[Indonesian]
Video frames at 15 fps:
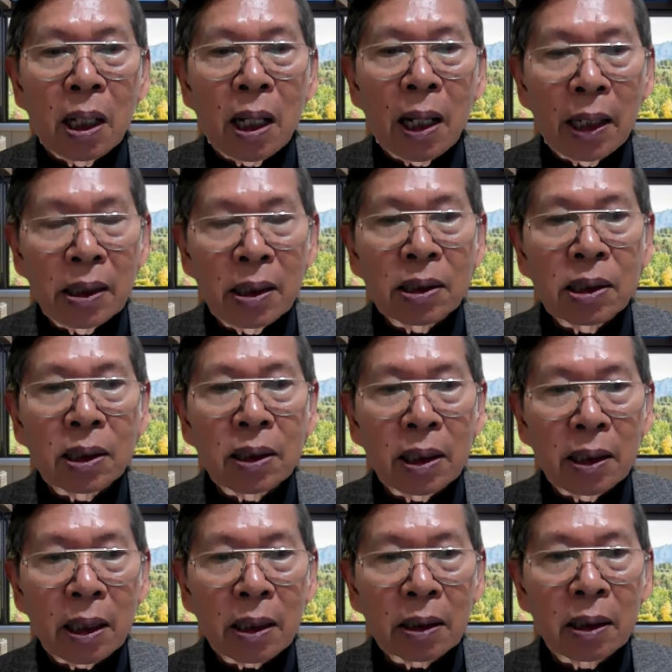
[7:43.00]
hanya
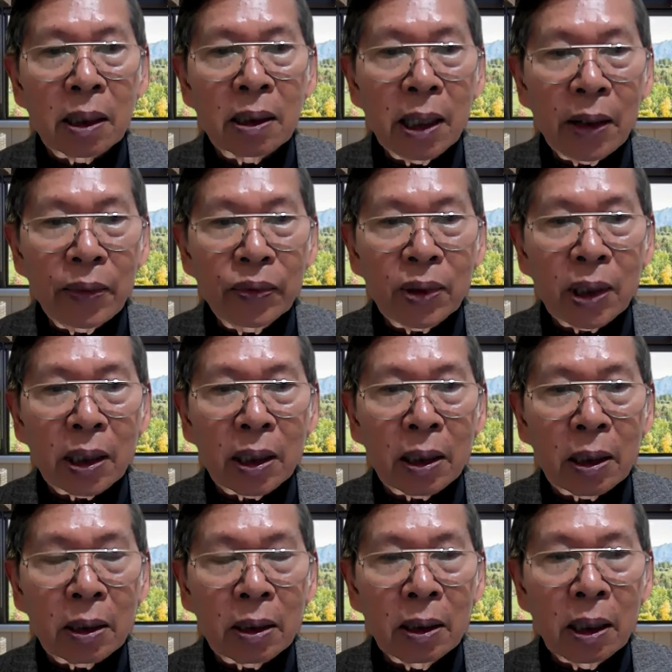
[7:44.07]
sekedar
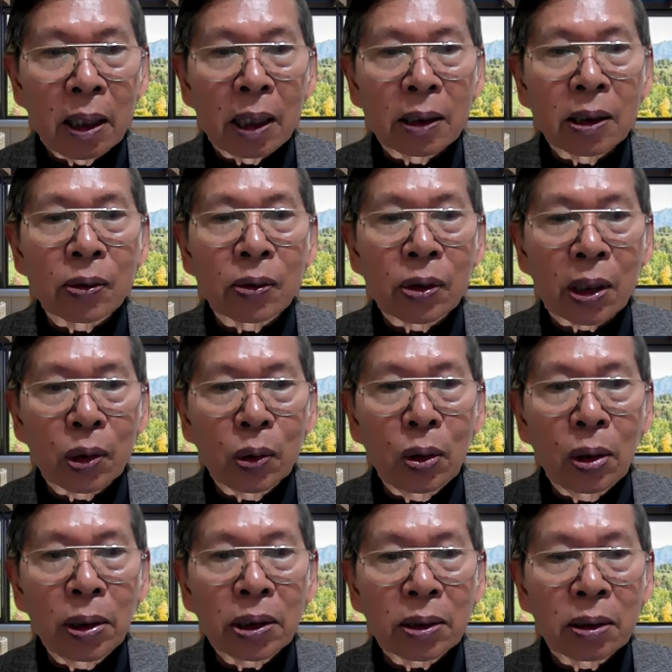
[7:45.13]
terdaftar atau
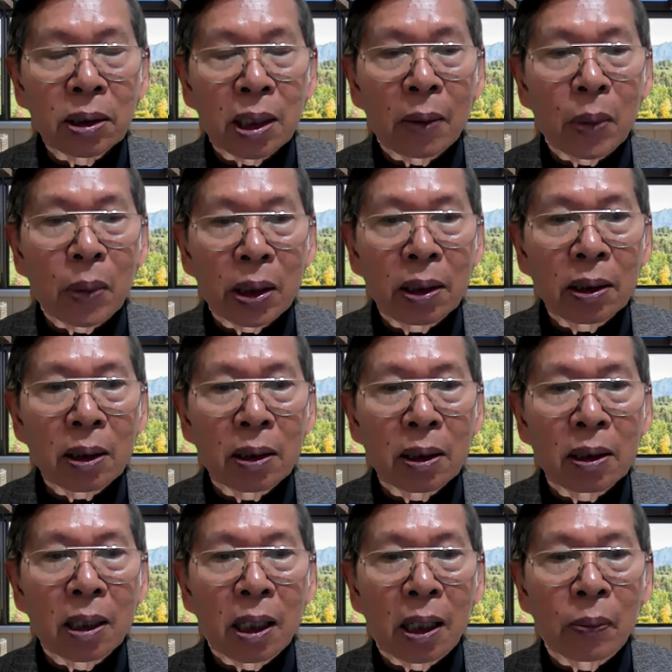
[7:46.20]
tertulis nama kita
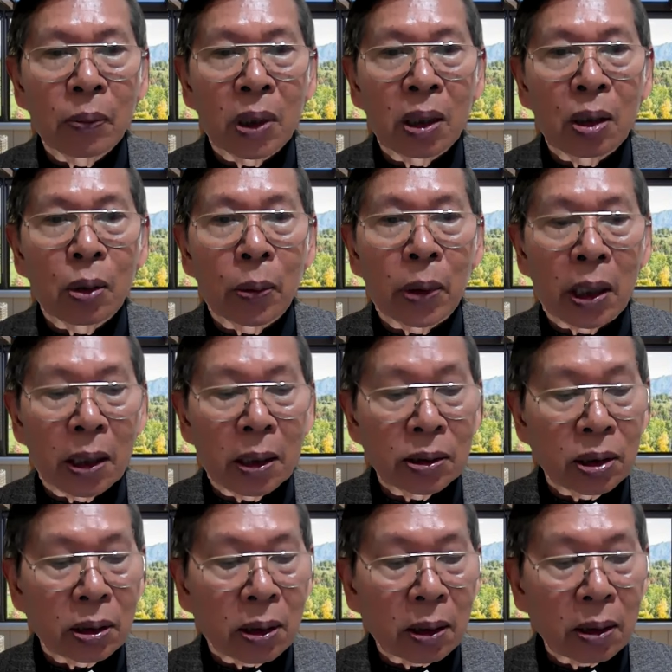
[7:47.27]
di dalam
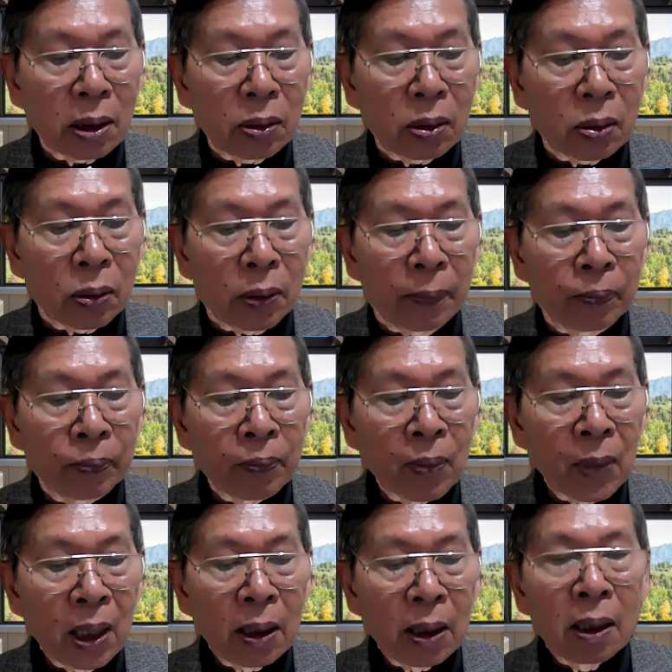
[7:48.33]
denominasi tertentu.
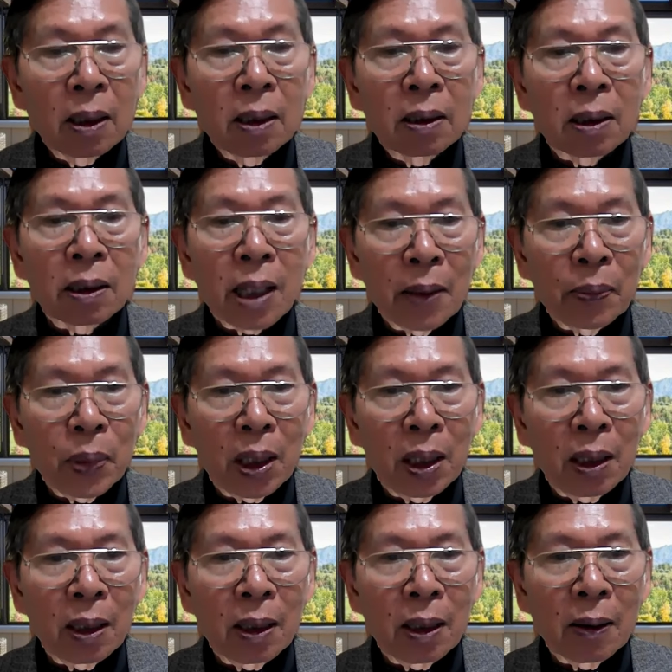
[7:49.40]
Tetapi
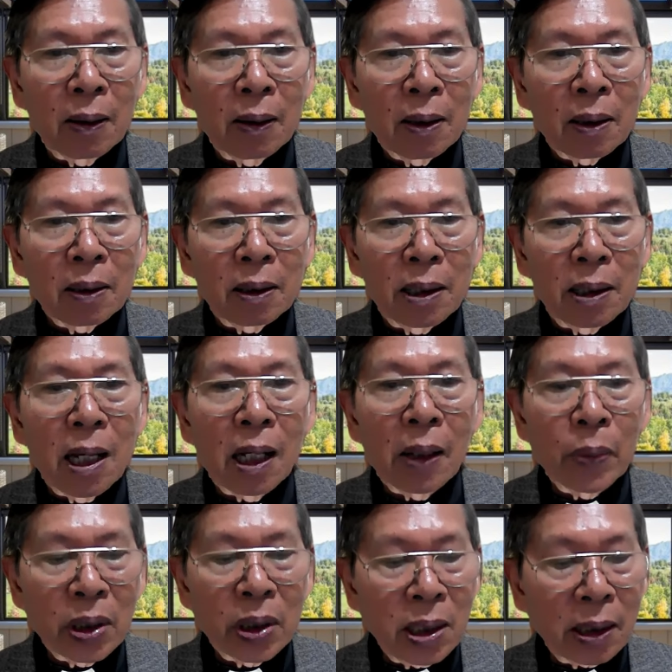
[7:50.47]
di
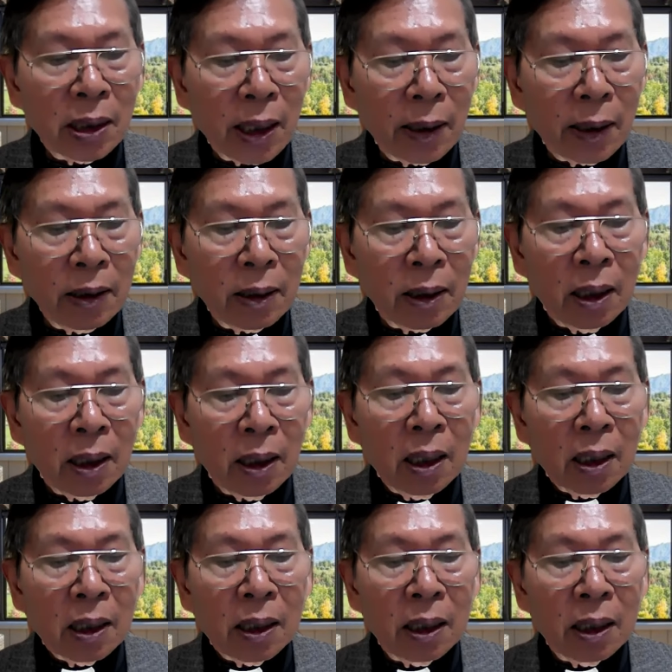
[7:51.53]
dalam kenyataannya
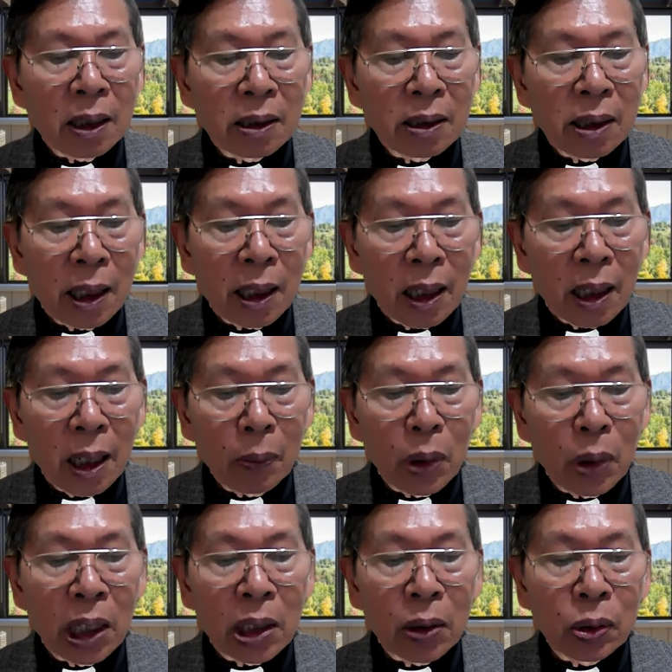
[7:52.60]
kita jarang
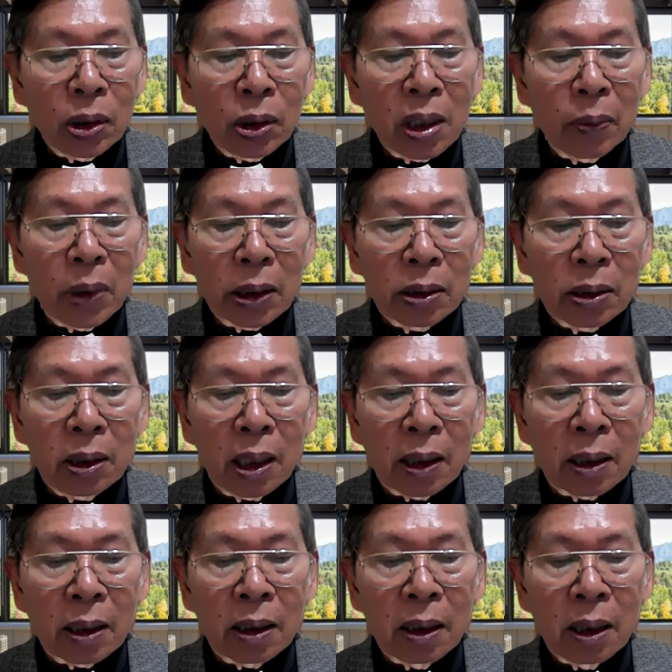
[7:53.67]
mengikuti
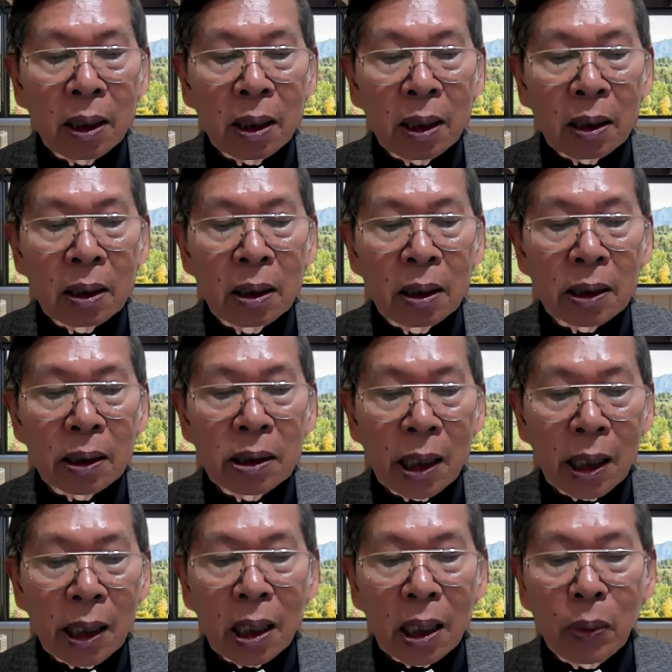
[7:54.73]
kebaktian dan
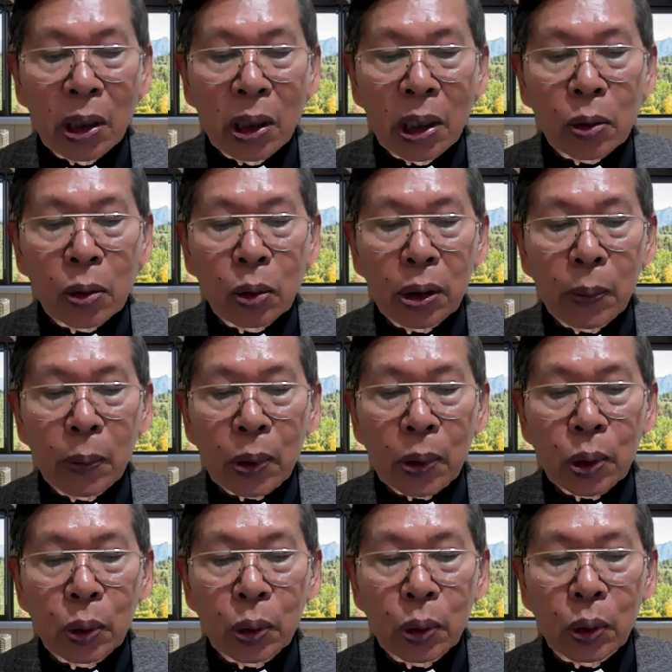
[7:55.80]
jarang mengikuti
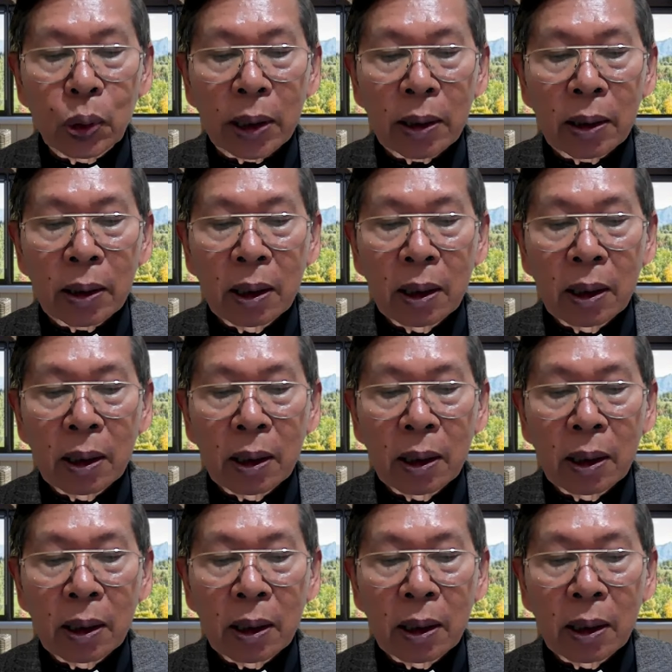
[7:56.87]
persekutuan